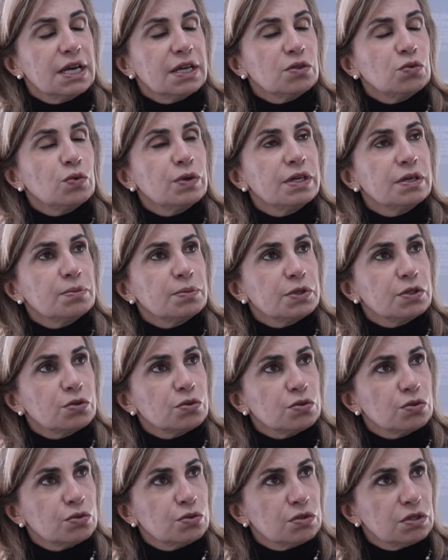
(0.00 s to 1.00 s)
no
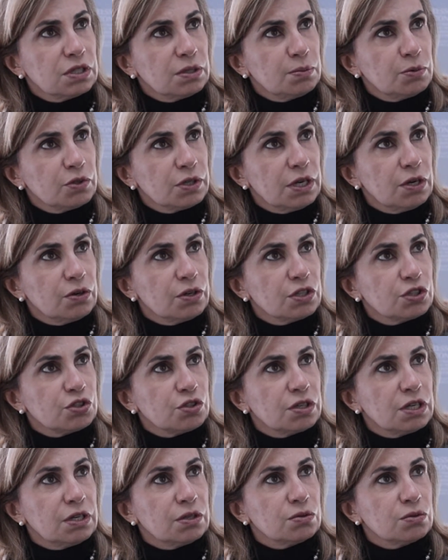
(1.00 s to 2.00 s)
âmbito do Tribunal
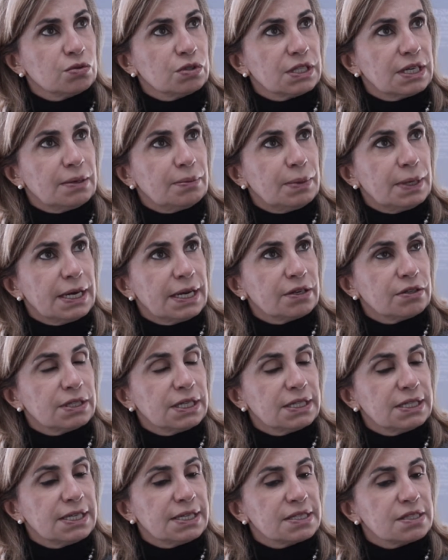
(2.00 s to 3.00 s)
Regional do Trabalho
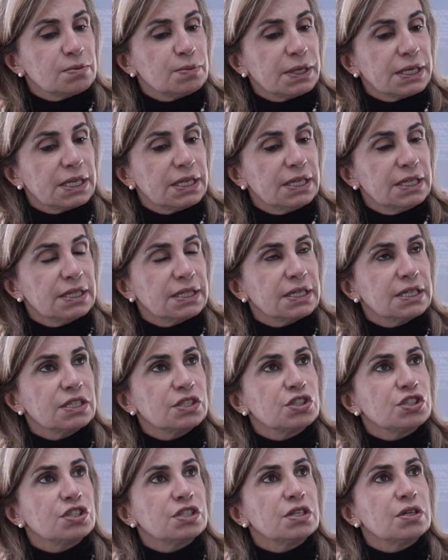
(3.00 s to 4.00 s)
da 15ª
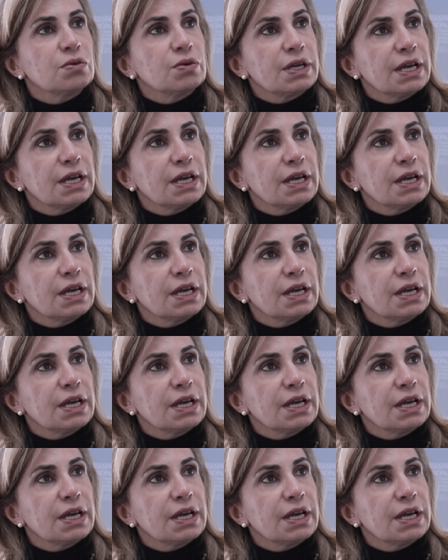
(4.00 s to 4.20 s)
Região,